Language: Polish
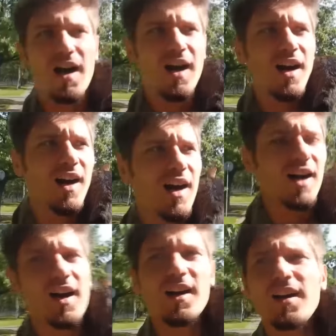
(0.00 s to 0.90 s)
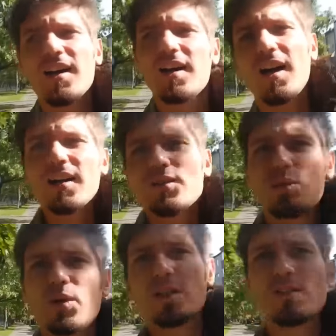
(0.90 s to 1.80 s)
A, a z
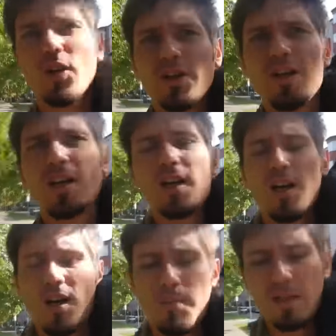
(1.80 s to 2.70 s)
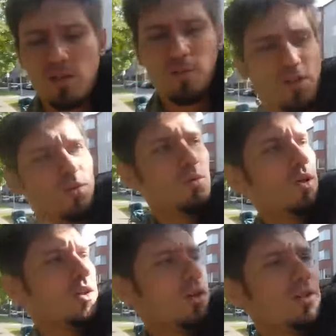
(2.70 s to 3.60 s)
drugiej strony macie właśnie...
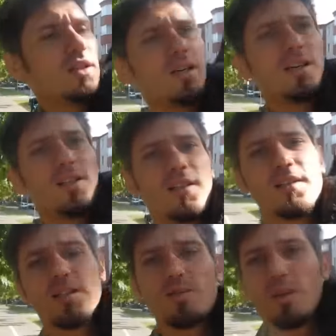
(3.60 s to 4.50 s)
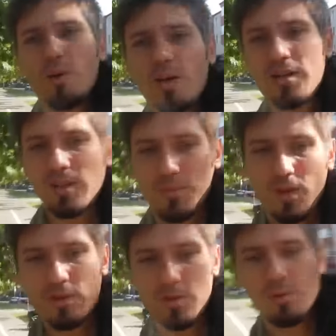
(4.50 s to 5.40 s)
O, kota, nie, nie świruj, tam
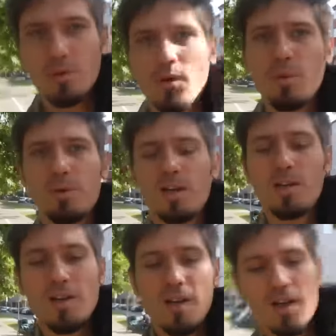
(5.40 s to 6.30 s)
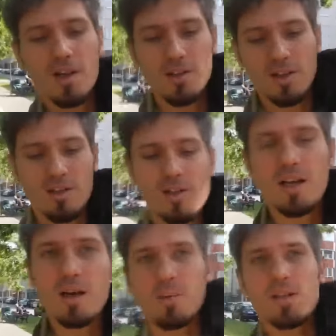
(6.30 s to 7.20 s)
tylko są gąbki. Nie,
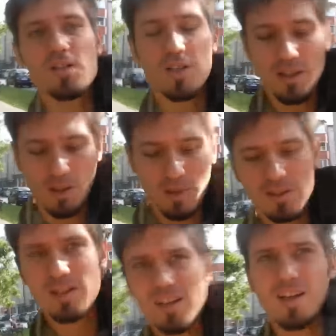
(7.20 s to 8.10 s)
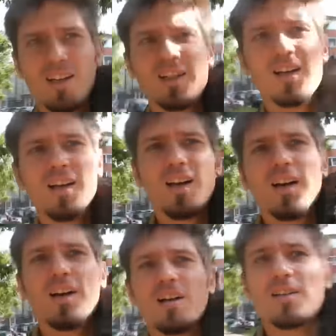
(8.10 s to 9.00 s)
nie jemy ich dzisiaj na obiad, nie.
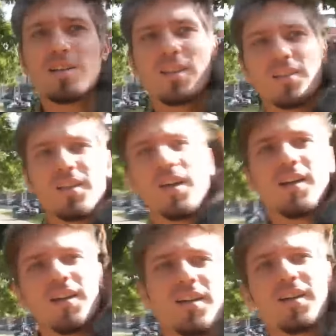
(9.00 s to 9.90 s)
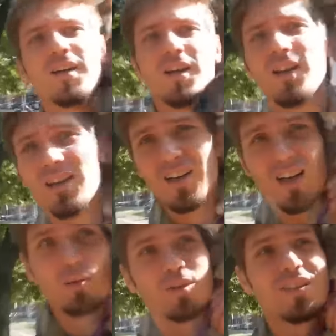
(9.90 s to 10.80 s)
Niestety.
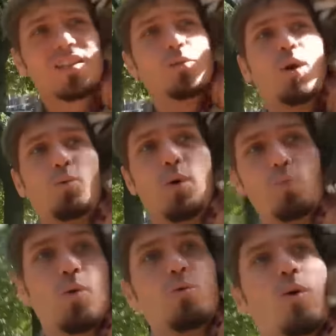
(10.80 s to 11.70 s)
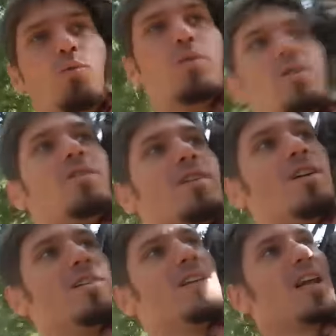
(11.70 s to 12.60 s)
Albo niestety... Wow, wow, wow, wow.
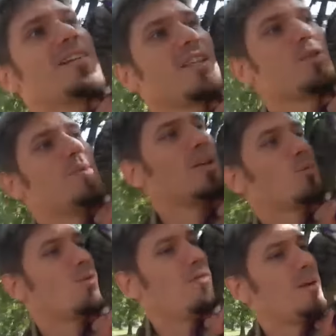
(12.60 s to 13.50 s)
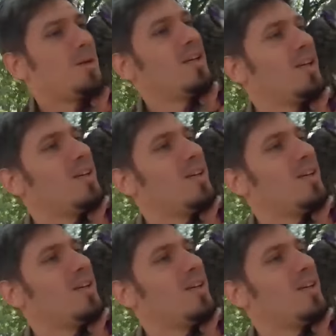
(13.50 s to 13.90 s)
Nie latać mi nad głowami.